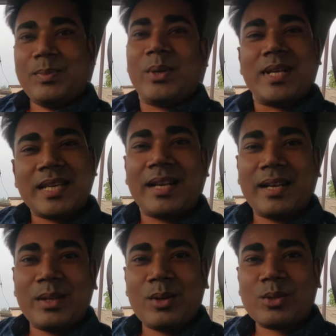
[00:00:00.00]
वीडियो अच्छा
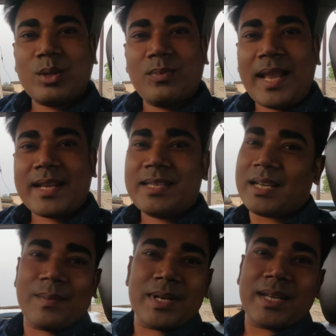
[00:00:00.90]
लगा तो दोस्तों आपको लाइक
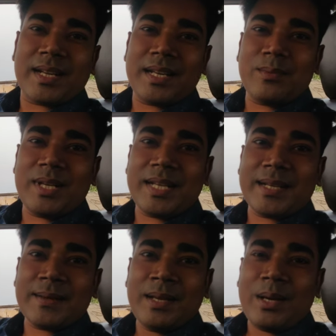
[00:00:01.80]
शेयर कमेंट करना नहीं
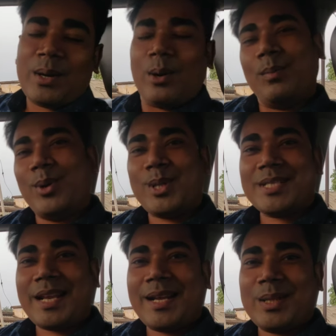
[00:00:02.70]
भूलिएगा और बहुत
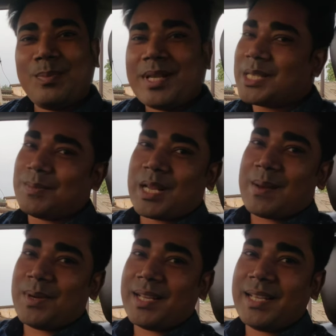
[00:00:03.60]
अच्छा लगेगा तो प्लीज़
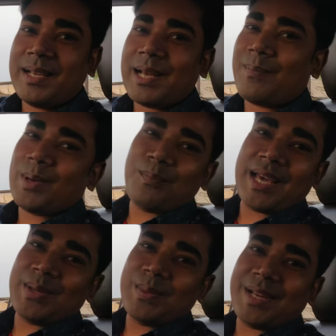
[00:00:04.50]
सब्सक्राइब करके अपना
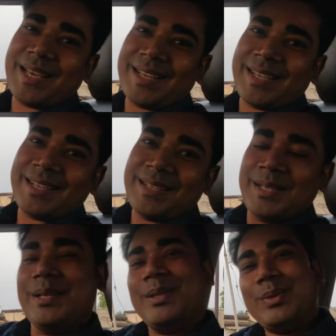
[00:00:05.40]
प्यार यहीं बनाए रखिएगा
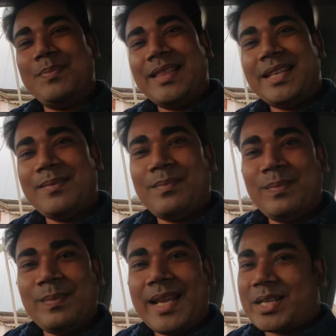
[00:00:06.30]
तो मिलते
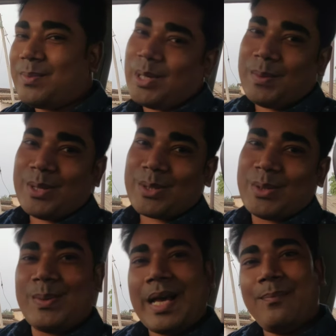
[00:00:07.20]
हैं नेक्स्ट वीडियो में
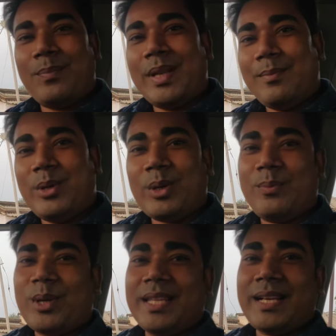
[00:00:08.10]
दोस्तों अपने वीडियो को
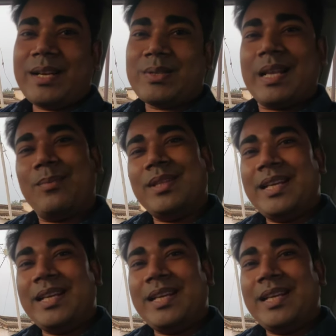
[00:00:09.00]
पूरा देखा उसके लिए आपको